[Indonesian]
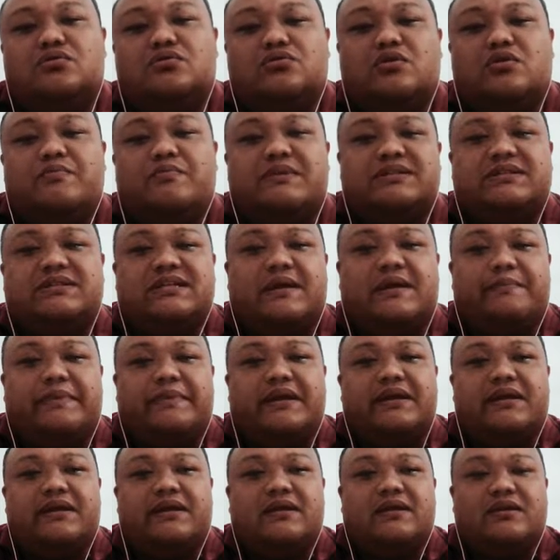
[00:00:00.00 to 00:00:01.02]
untuk
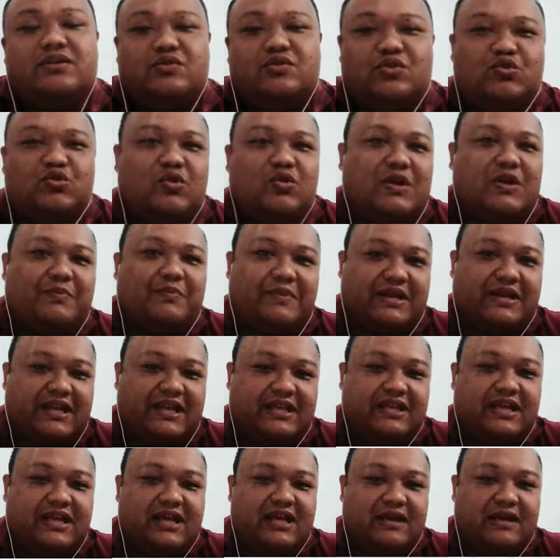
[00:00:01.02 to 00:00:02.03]
mencapai tujuan
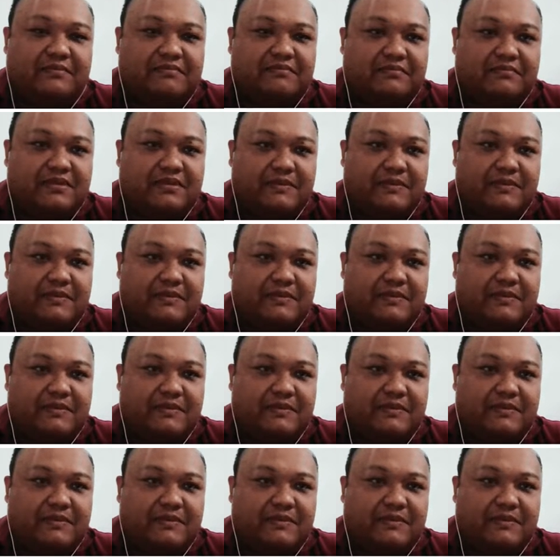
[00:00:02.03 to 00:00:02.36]
mereka.